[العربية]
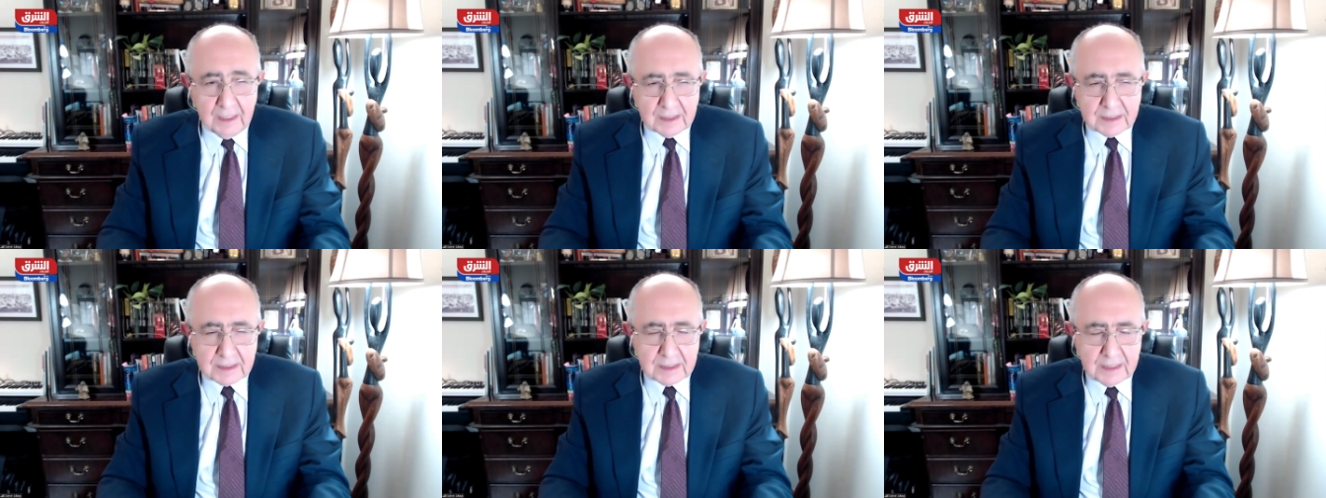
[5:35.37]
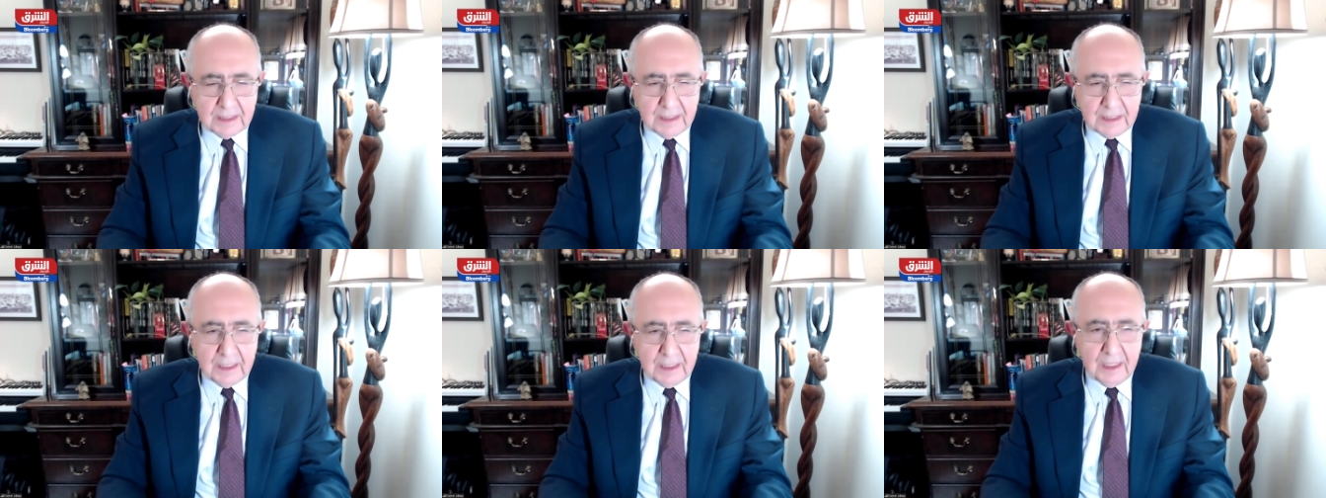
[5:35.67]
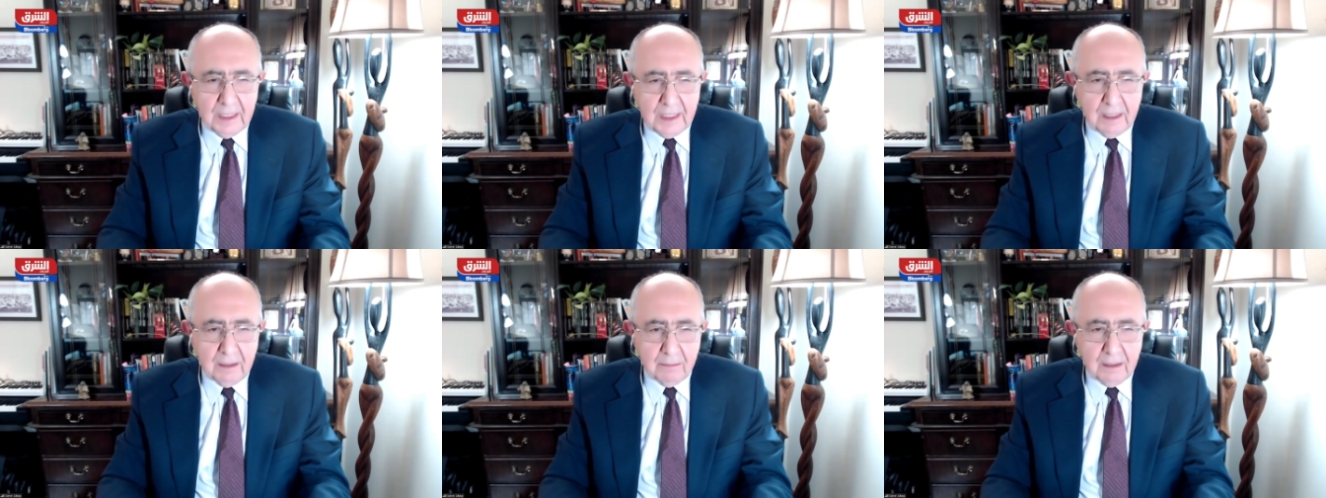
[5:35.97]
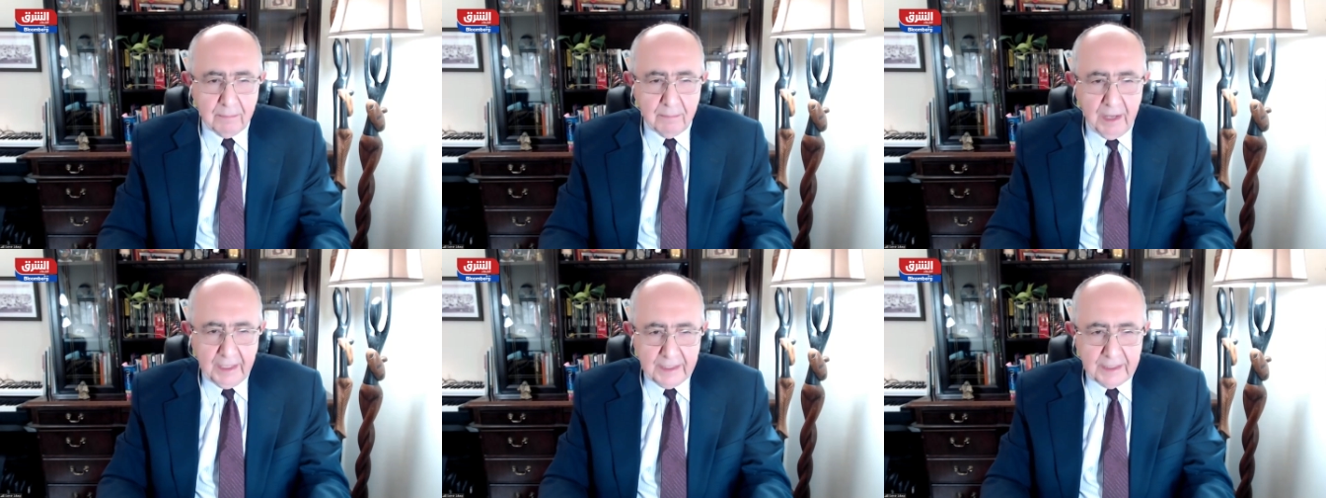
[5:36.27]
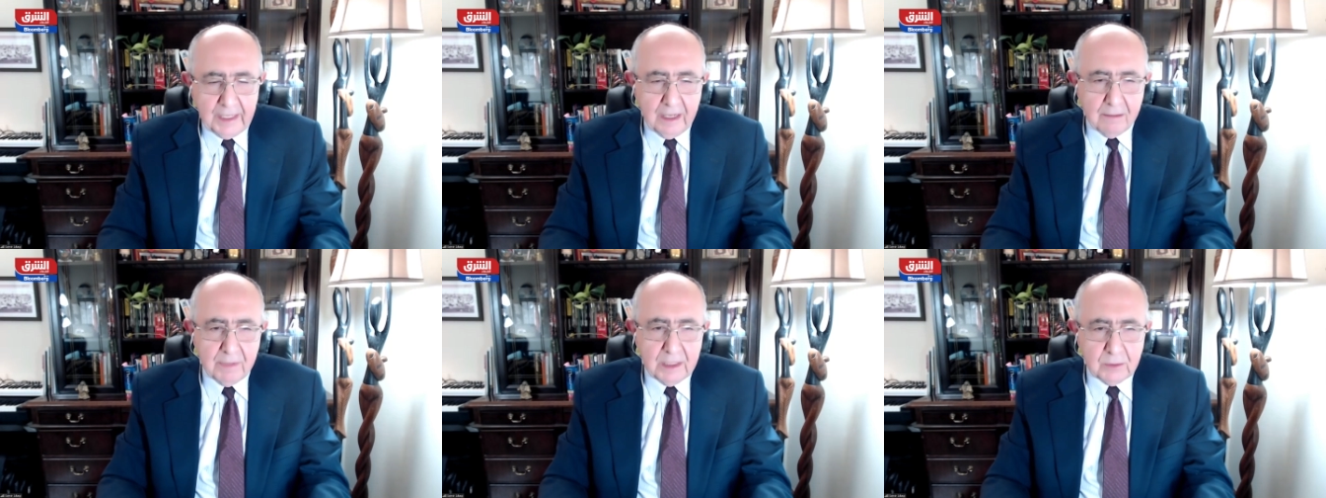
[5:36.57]
اصيل بعيد
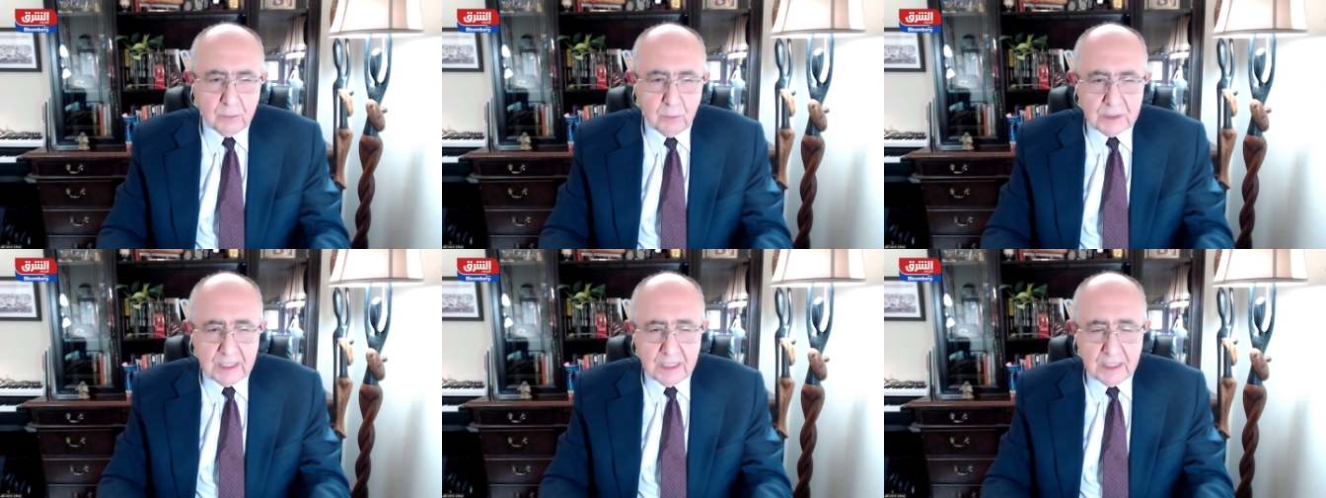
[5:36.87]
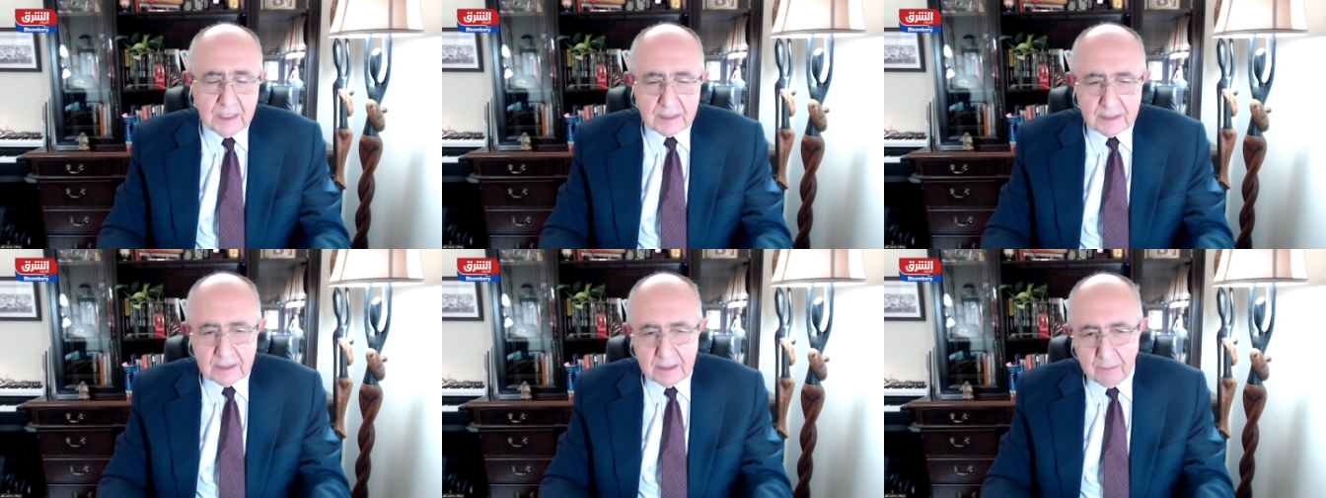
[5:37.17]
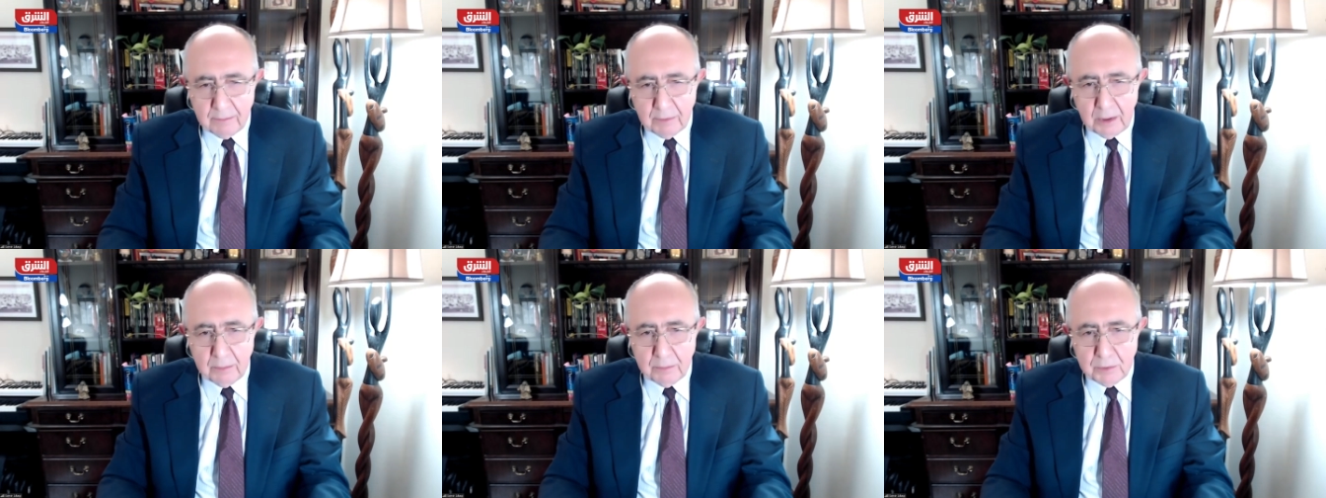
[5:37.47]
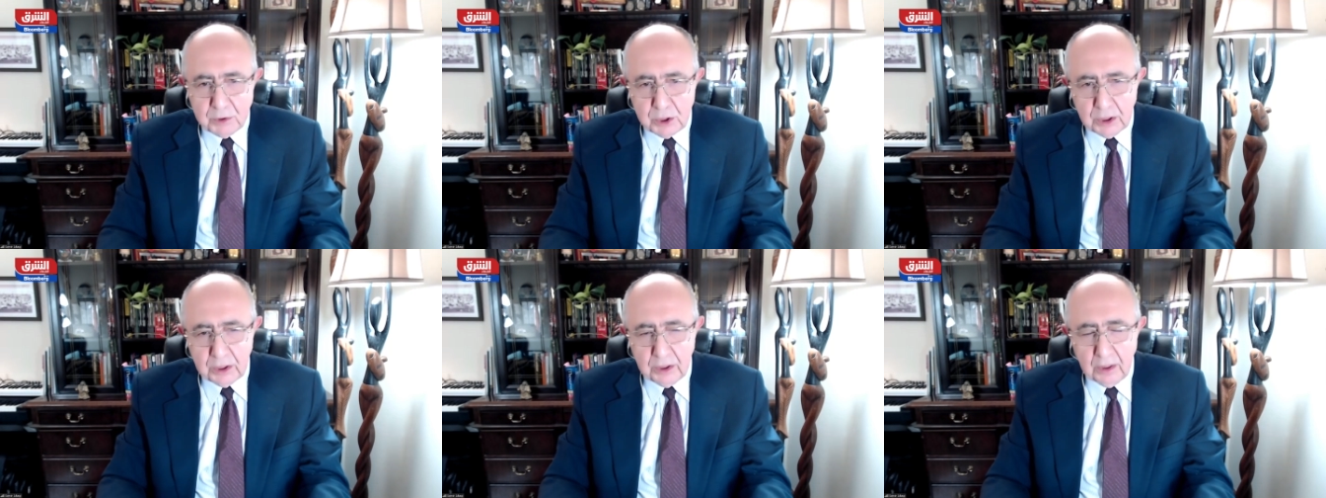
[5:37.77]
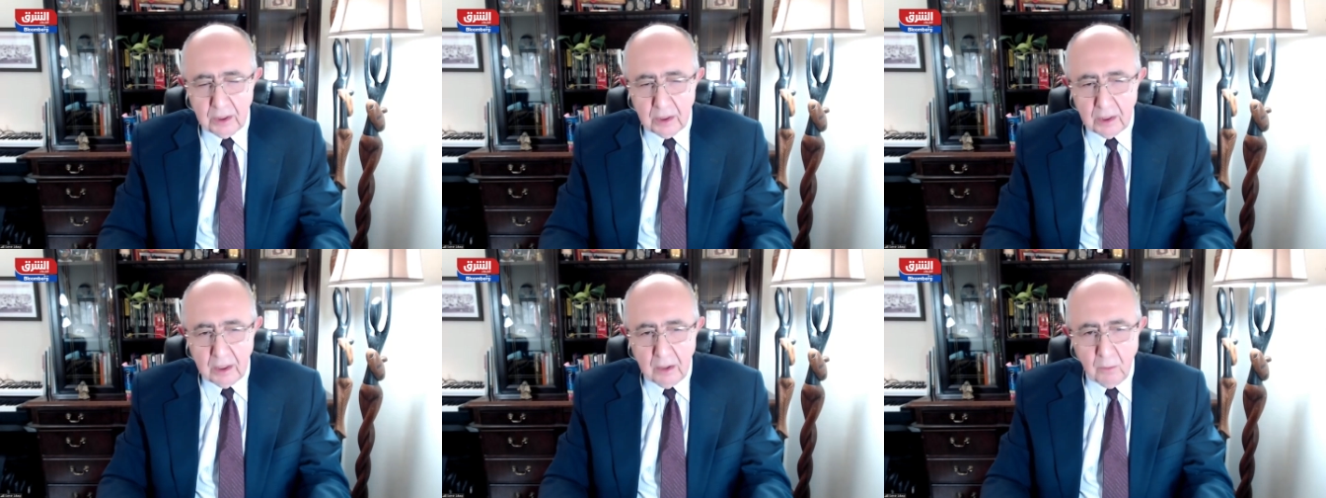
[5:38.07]
الامد وسيستمر
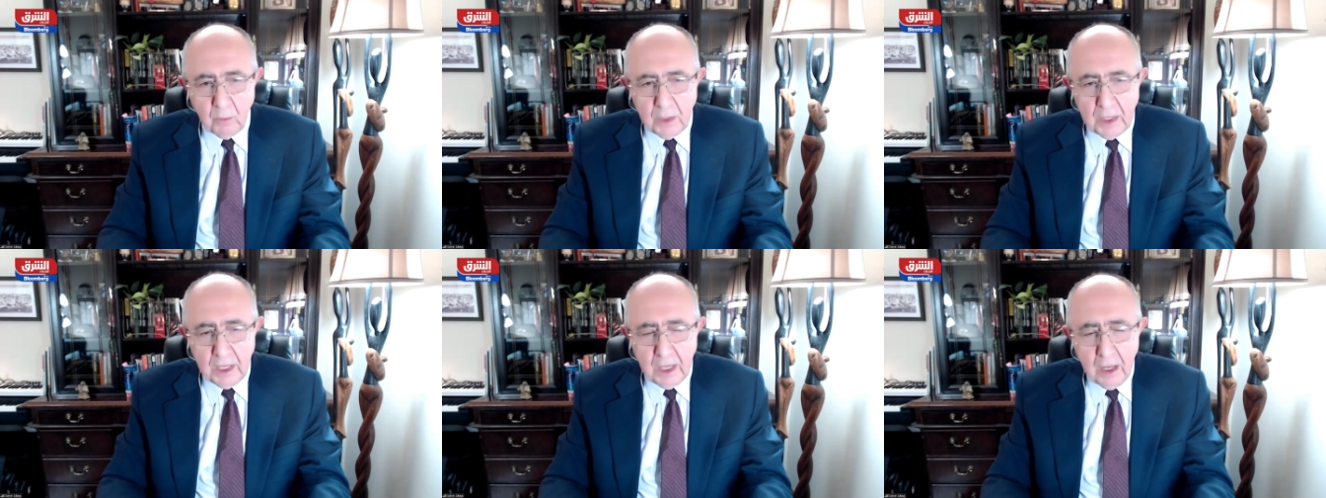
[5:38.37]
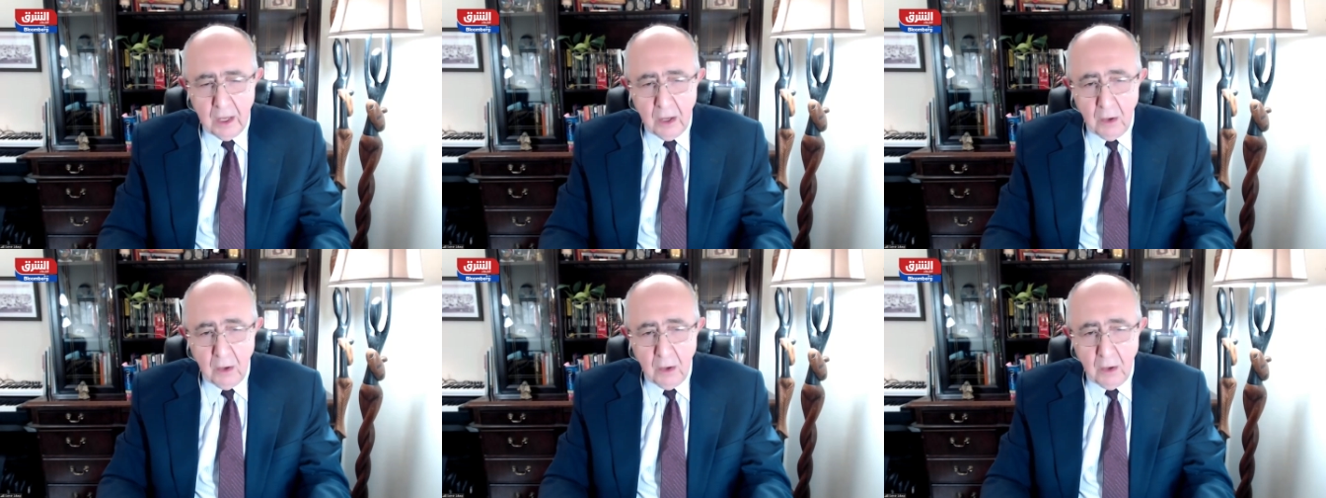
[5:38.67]
بشكل قوي